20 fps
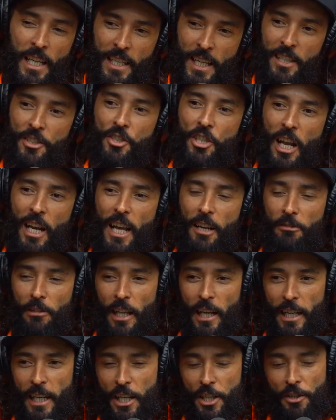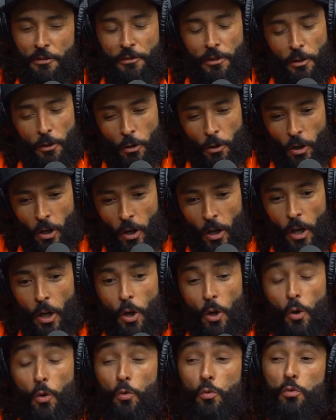E esse jaleco laranja virou
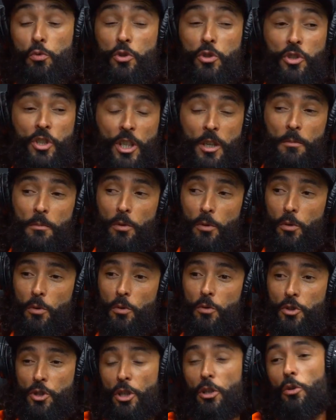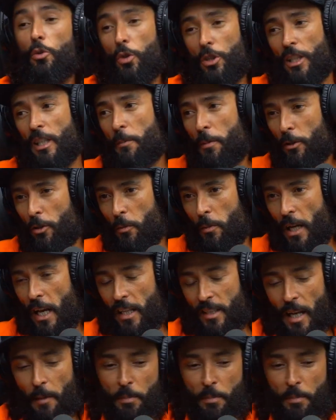um símbolo de luta da Petrobras.